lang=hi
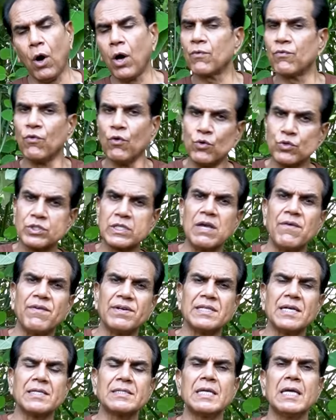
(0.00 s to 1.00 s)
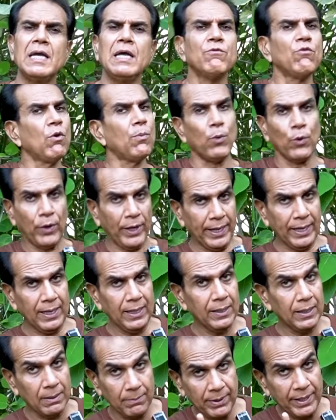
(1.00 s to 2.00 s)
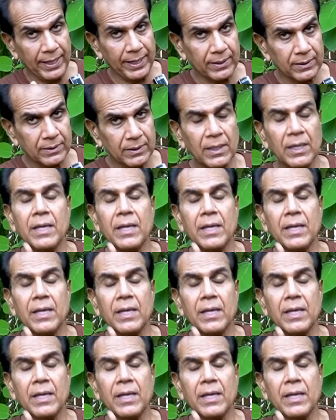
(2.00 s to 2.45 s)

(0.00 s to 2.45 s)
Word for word: और वो उसकी वजह से वो बुरे हैं नंबर एक